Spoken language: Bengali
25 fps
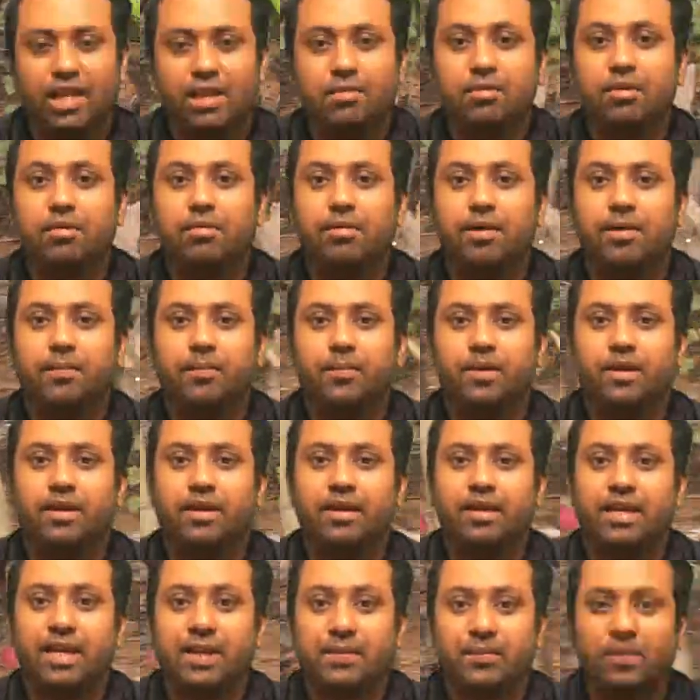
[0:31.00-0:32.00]
কিভাবে আপনি
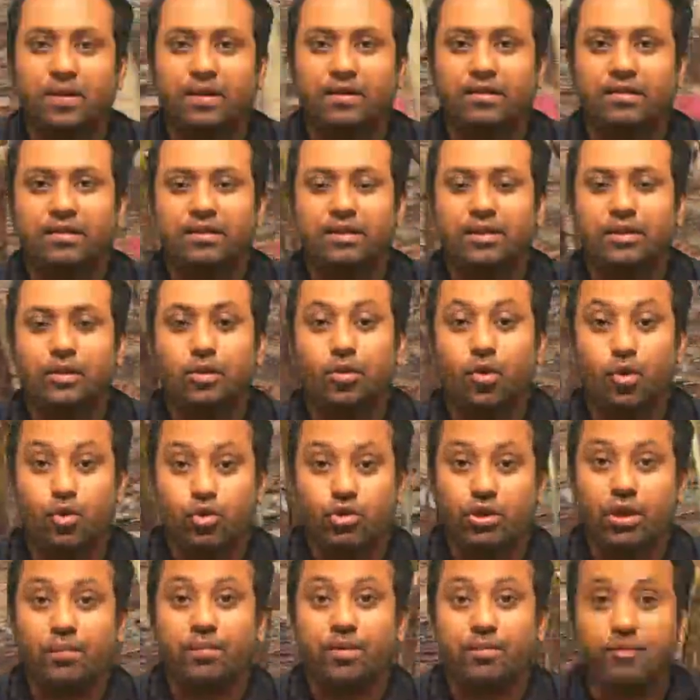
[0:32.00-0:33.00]
কিনবেন
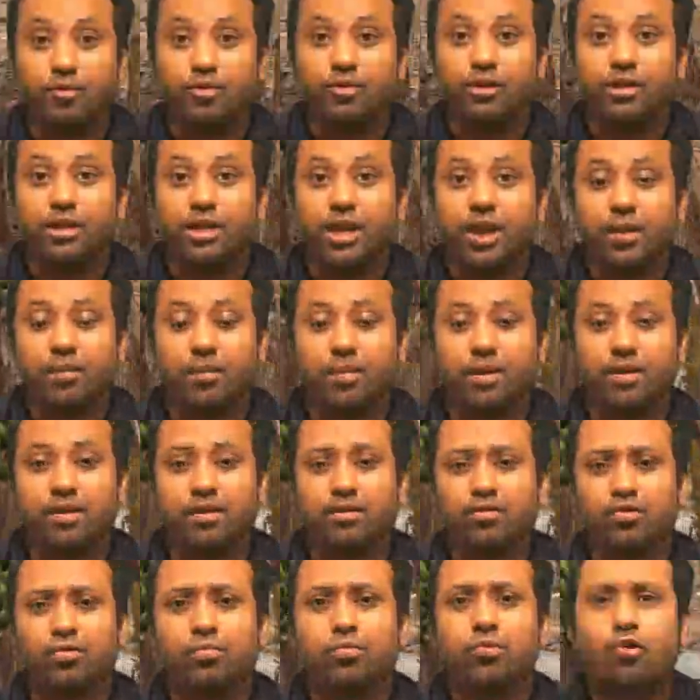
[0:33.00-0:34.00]
কত দামের মধ্যে কিনবেন
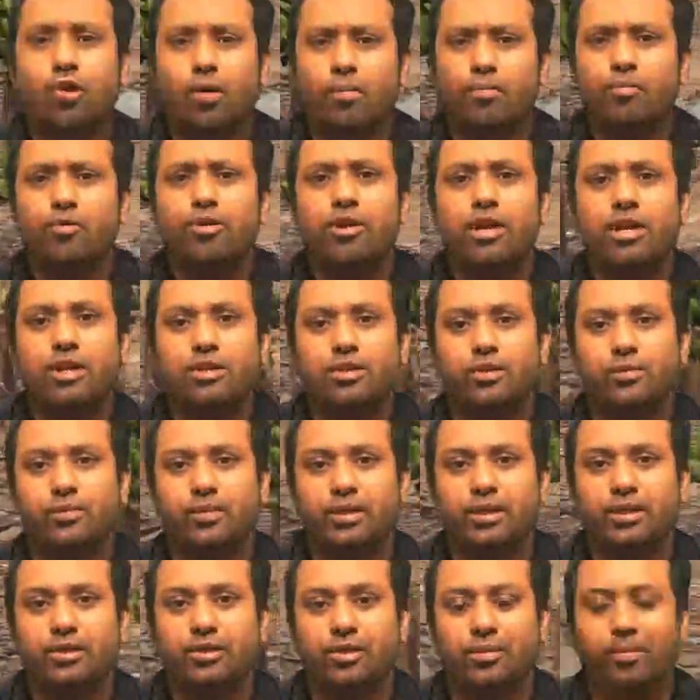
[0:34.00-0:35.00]
খুব কম মূল্যে কিন্তু
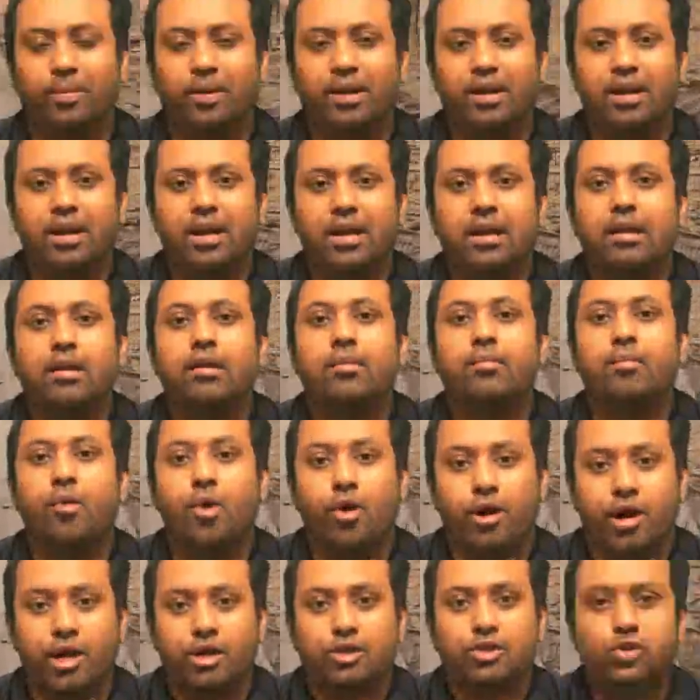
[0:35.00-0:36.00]
বিক্রি হবে
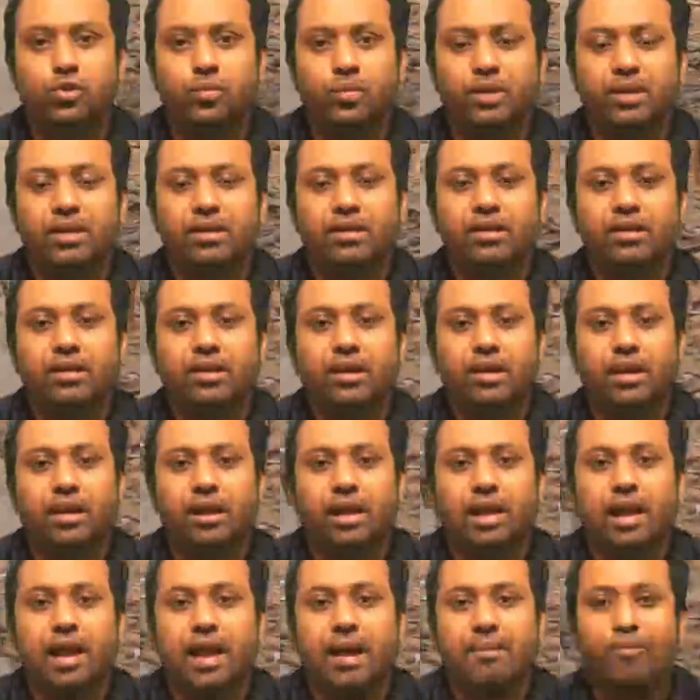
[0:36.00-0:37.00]
ভরাট জমি
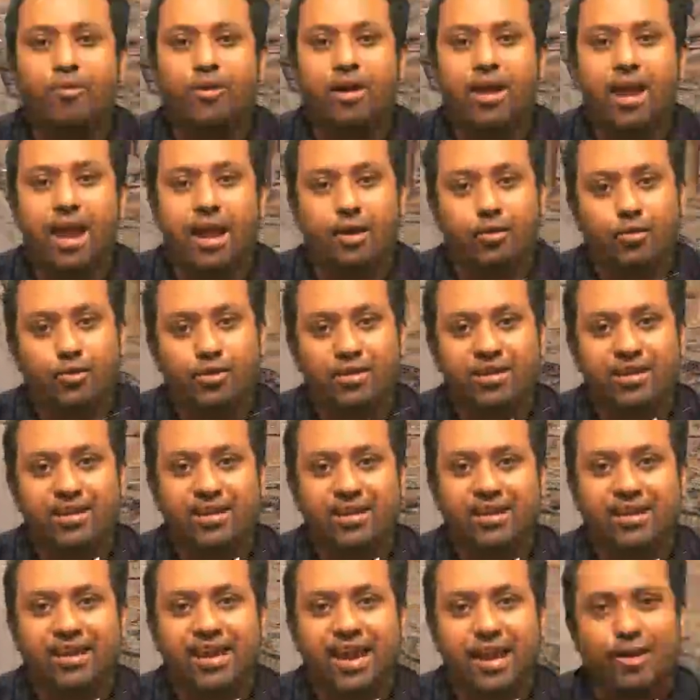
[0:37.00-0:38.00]
এবং এখন
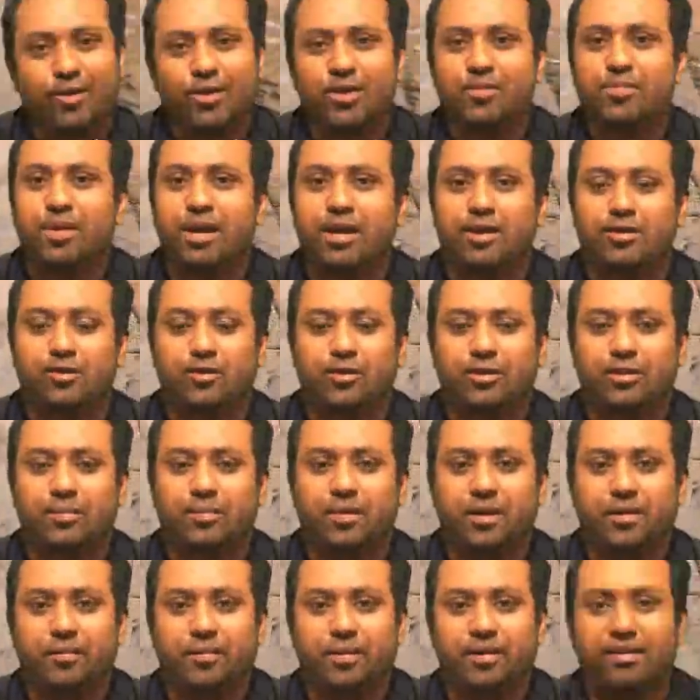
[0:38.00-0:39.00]
কিনে এখনই বাড়ি করতে
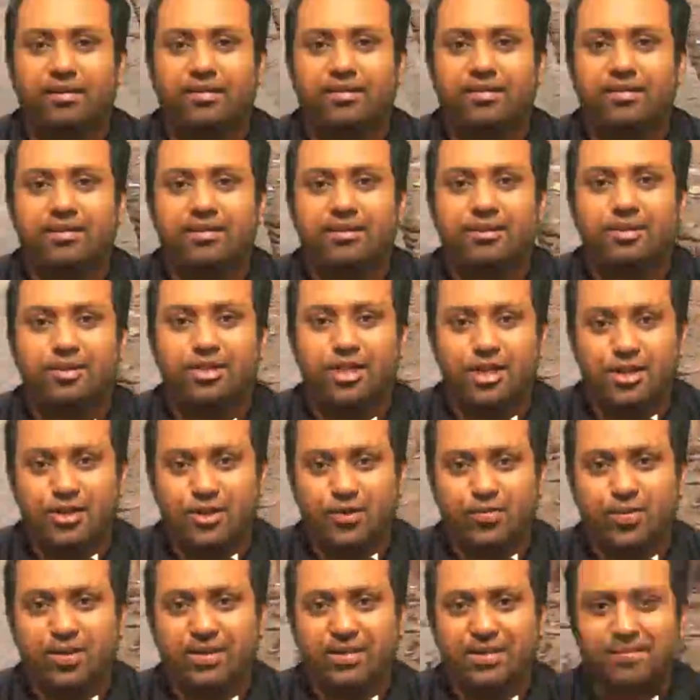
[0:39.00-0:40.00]
পারবেন তো
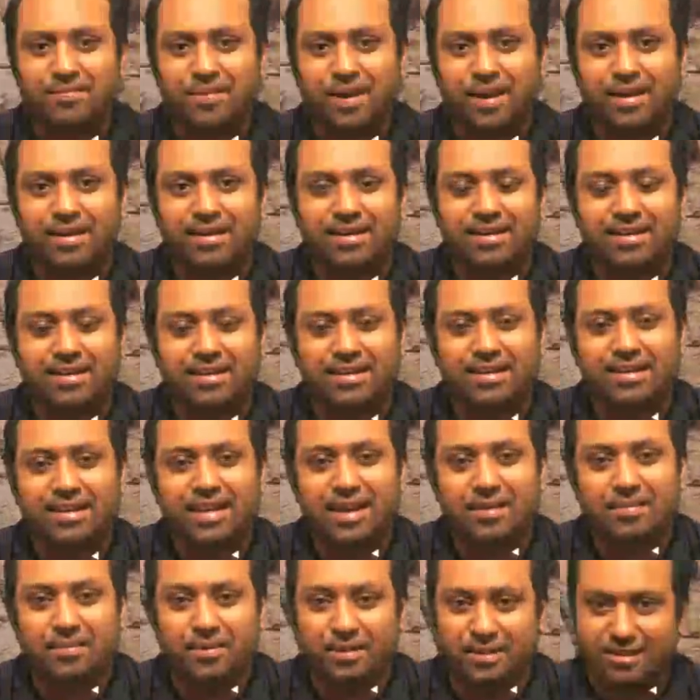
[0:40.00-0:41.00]
সেরকম একটা বাড়ি নিয়ে
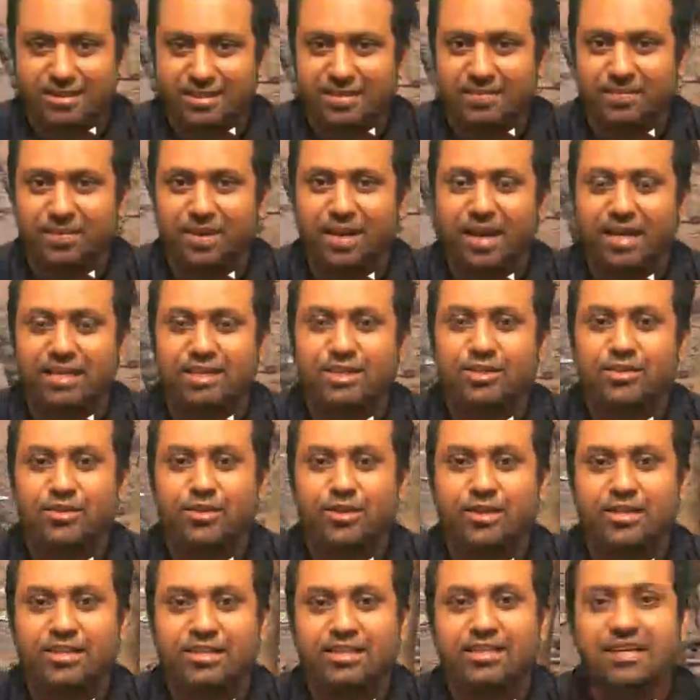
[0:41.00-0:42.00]
আপনাদের সামনে হাজির
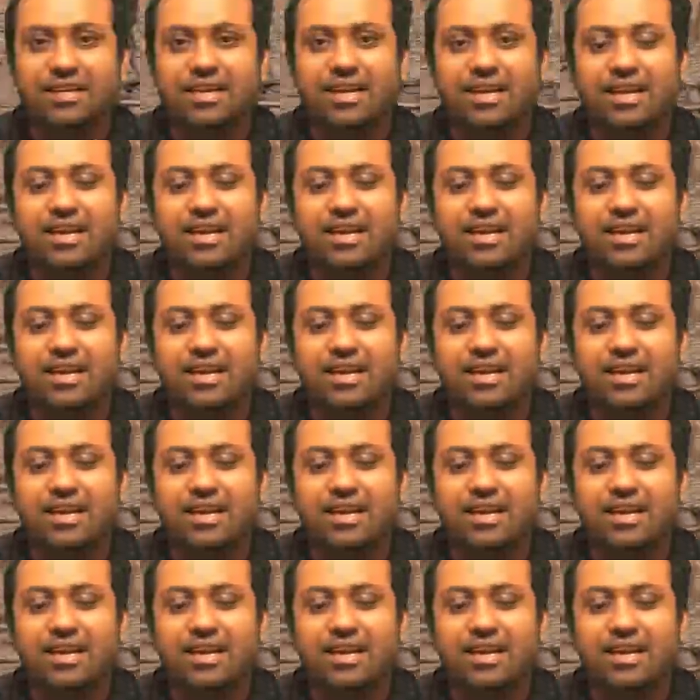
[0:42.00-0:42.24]
হয়েছি